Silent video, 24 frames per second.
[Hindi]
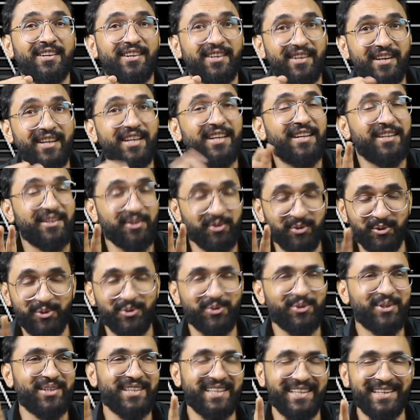लेकिन नो
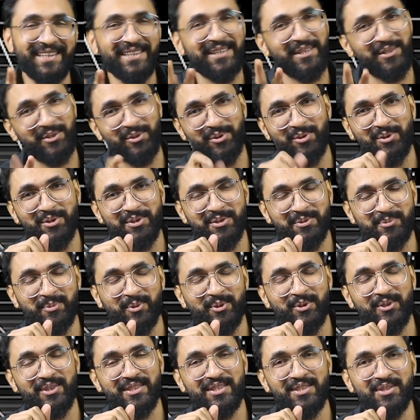डाउट यार टिकटॉकर्स
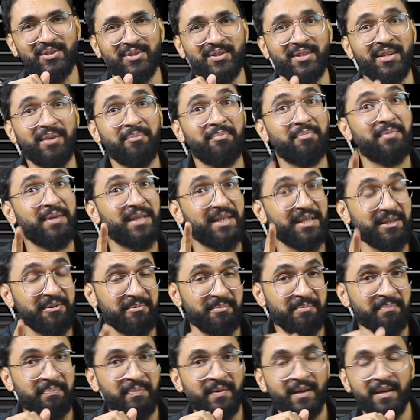बहुत अच्छे होते हैं मेरी
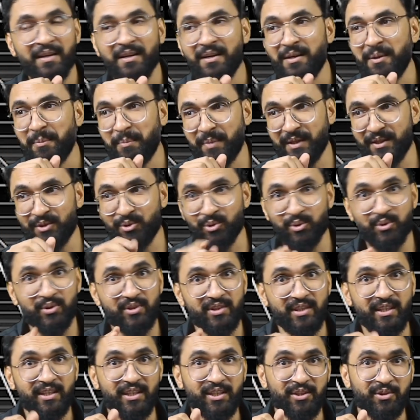बड़ी
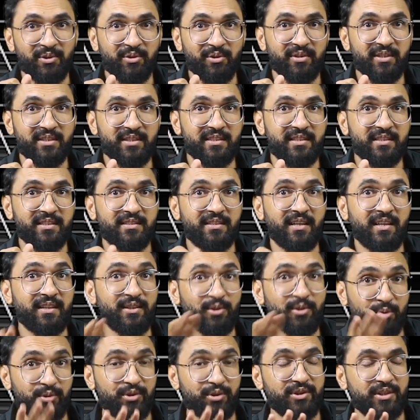दोस्ती है टिकटॉकर्स के
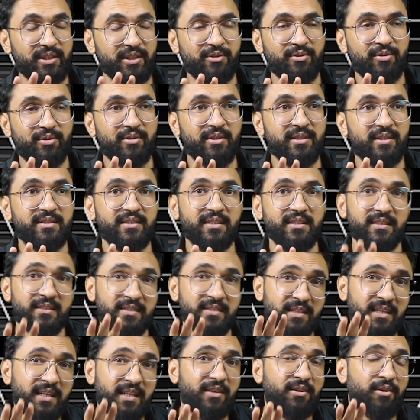साथ कुछ टिकटॉकर्स
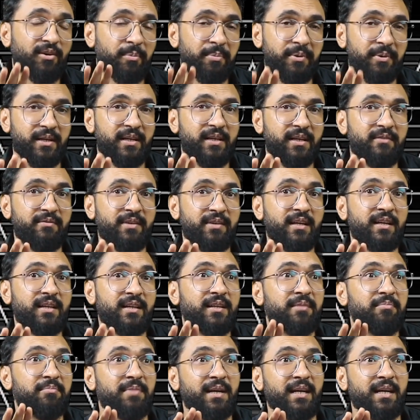इतने कॉपरेटिव हैं
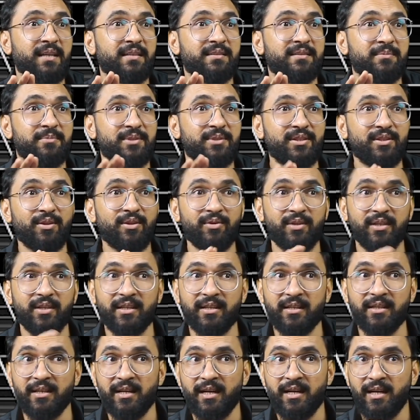कि मैं समझता हूँ कि
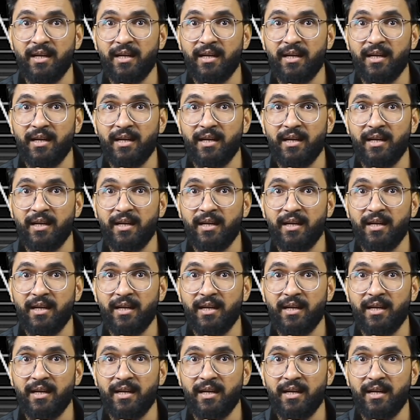अगर